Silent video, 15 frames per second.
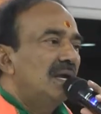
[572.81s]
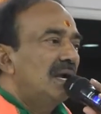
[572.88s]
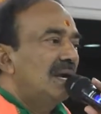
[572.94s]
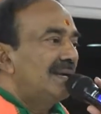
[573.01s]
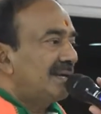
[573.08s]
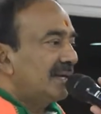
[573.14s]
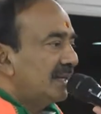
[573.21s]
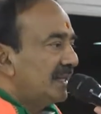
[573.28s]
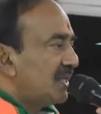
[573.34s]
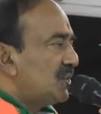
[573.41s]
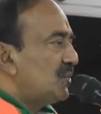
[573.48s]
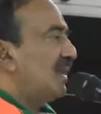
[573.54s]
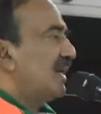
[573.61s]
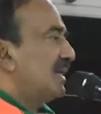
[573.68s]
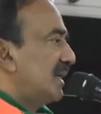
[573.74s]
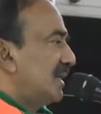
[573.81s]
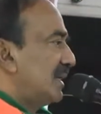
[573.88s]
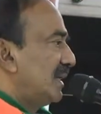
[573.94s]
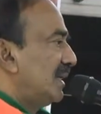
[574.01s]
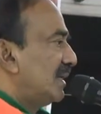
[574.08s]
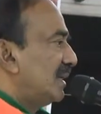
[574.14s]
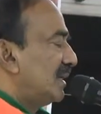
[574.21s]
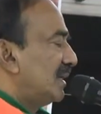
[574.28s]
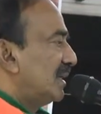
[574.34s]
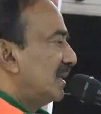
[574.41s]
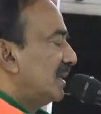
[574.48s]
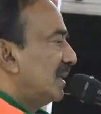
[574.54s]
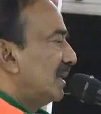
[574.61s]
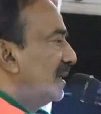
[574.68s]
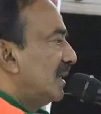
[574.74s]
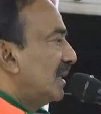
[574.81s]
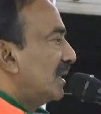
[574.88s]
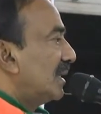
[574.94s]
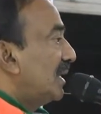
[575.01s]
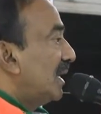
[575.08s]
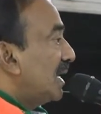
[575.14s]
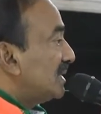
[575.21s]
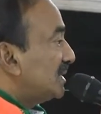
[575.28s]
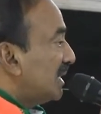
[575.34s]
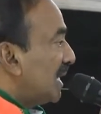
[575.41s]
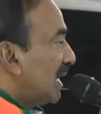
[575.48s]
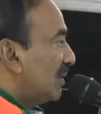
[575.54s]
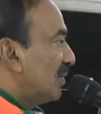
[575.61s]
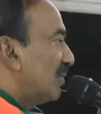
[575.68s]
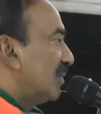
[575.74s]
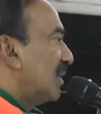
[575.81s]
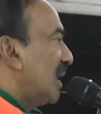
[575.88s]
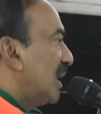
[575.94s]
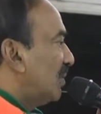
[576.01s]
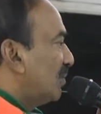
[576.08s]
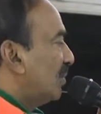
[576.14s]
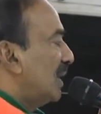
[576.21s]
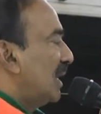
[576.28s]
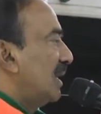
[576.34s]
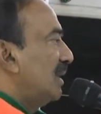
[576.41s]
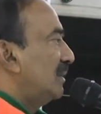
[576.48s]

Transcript: అంటే ఇక్కడ ఇష్యూ ఏంటంటే కేసీఆర్ గారికి కూడా